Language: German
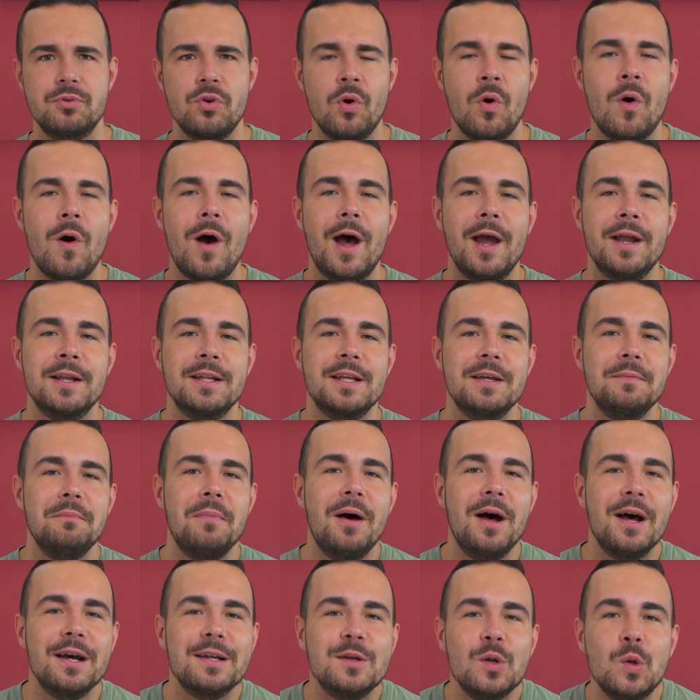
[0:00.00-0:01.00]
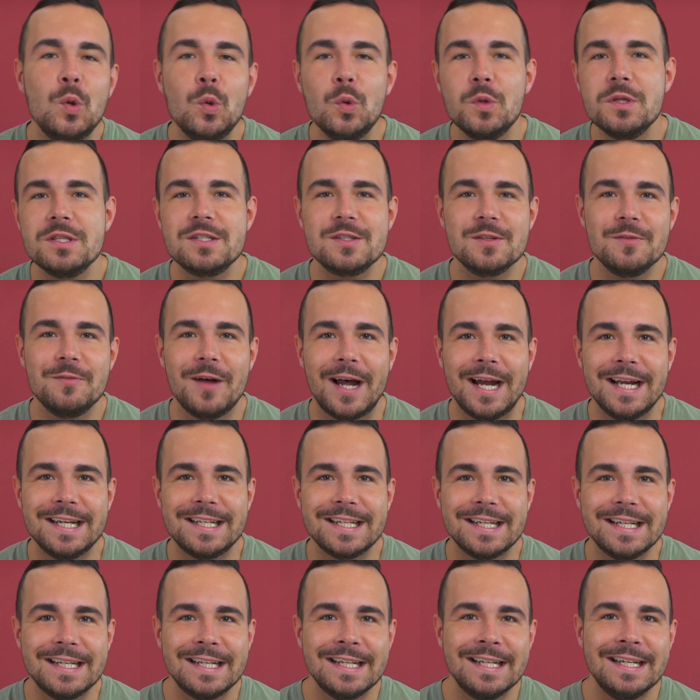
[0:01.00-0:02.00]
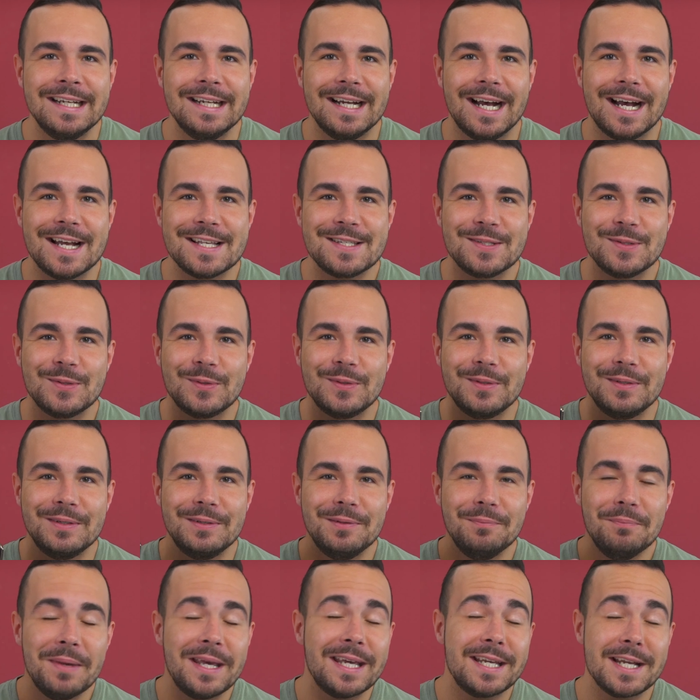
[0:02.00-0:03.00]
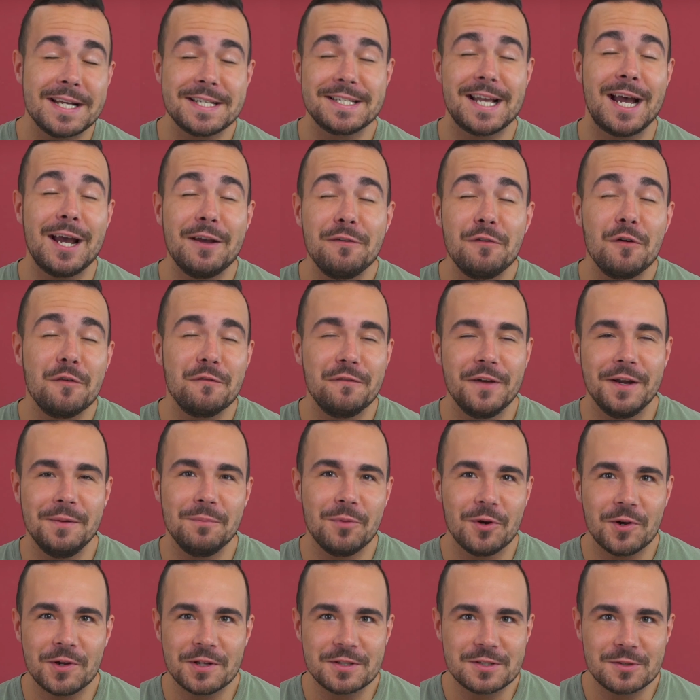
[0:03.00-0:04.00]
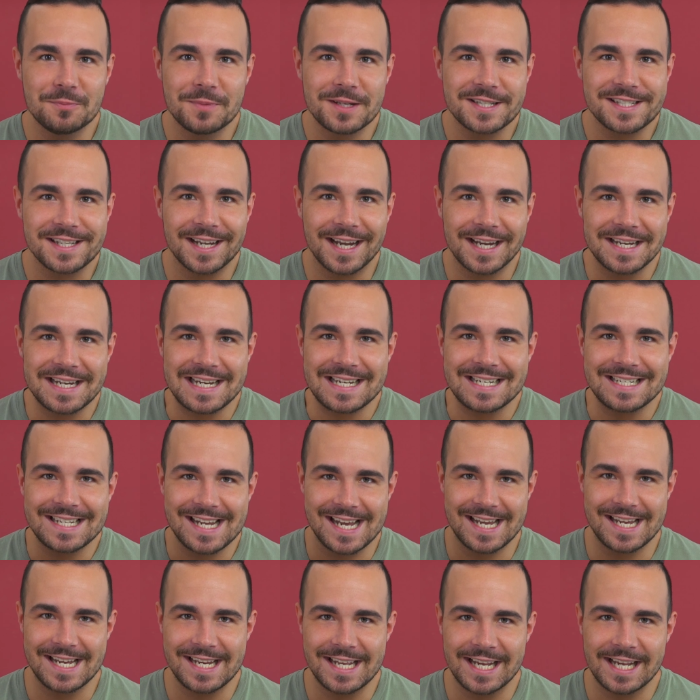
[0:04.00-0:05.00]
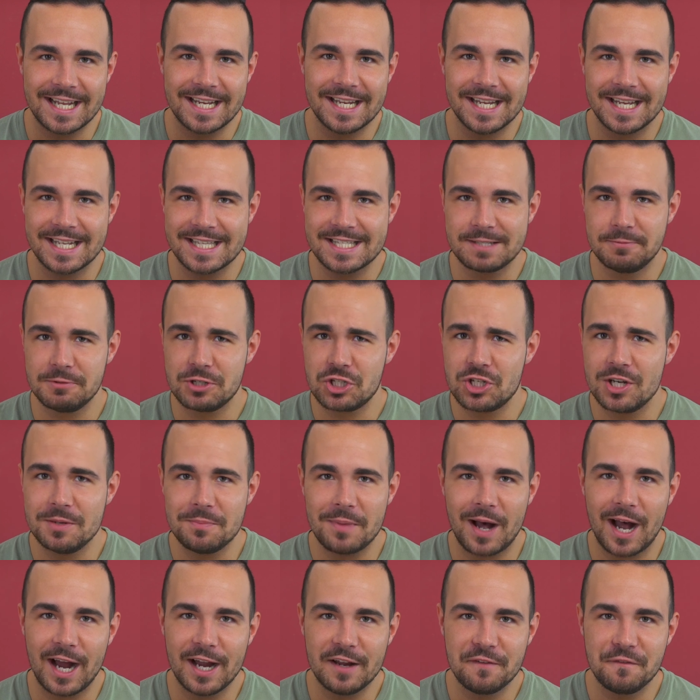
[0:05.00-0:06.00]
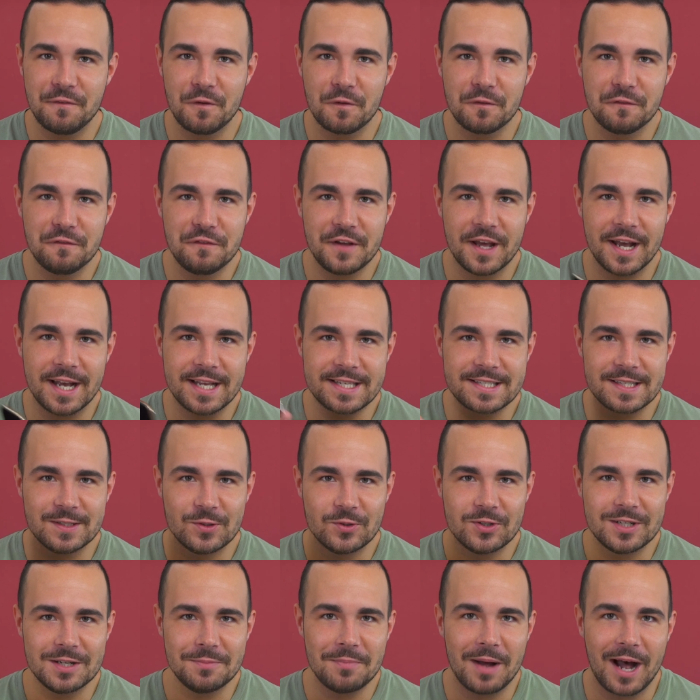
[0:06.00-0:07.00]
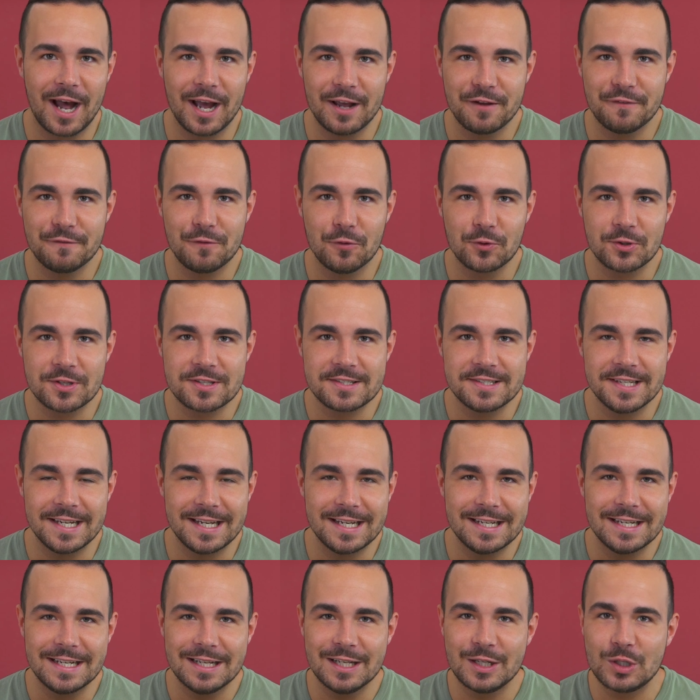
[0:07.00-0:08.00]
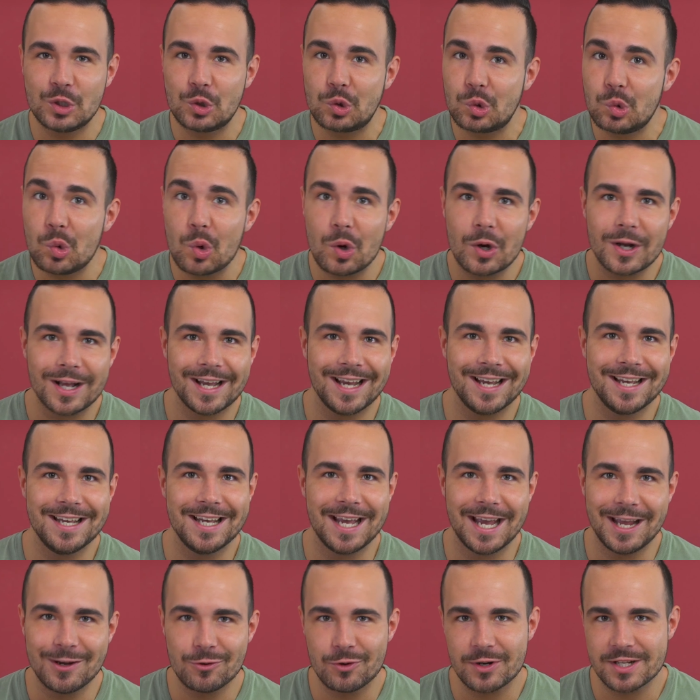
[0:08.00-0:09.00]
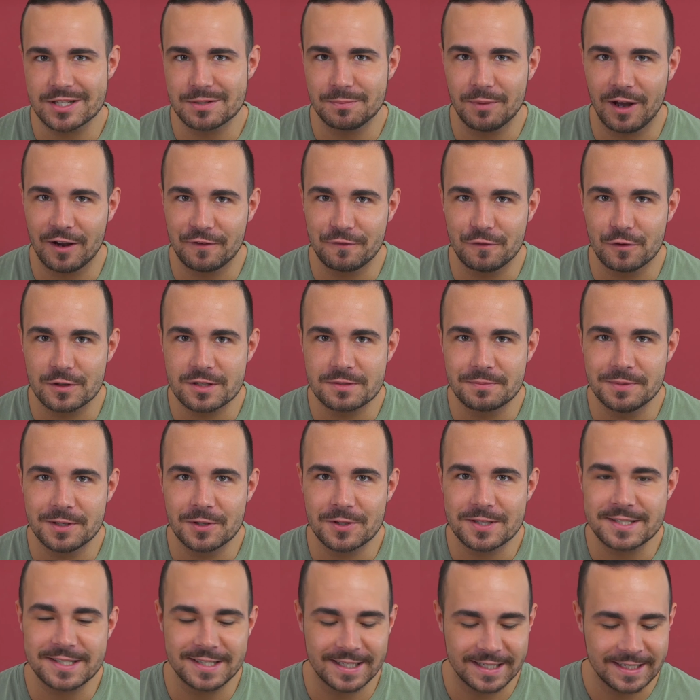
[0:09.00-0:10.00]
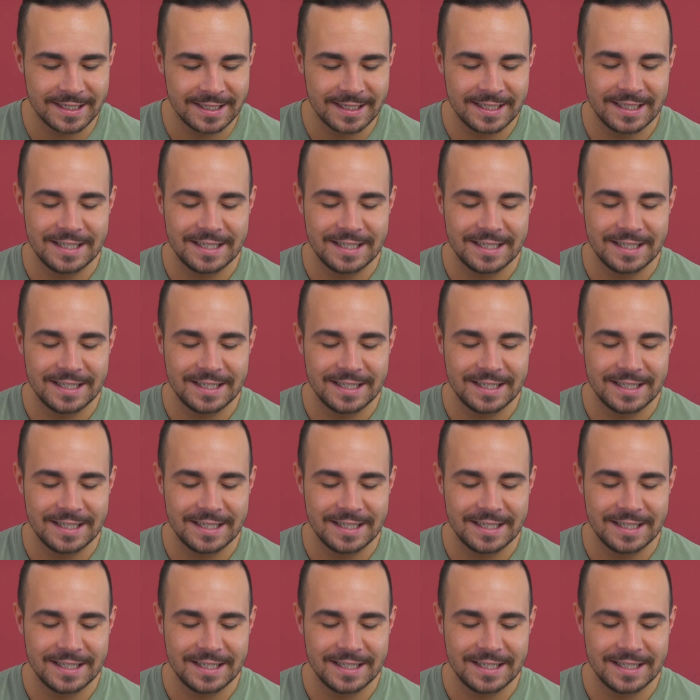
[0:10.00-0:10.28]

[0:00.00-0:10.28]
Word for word: Pro einen gemacht und so weiter. Also mich als iPhone-Fanboy zu bezeichnen, derjenige, der zwischen dem iPhone 4S und dem iPhone 10 durchgängig Android-Smartphones benutzt hat,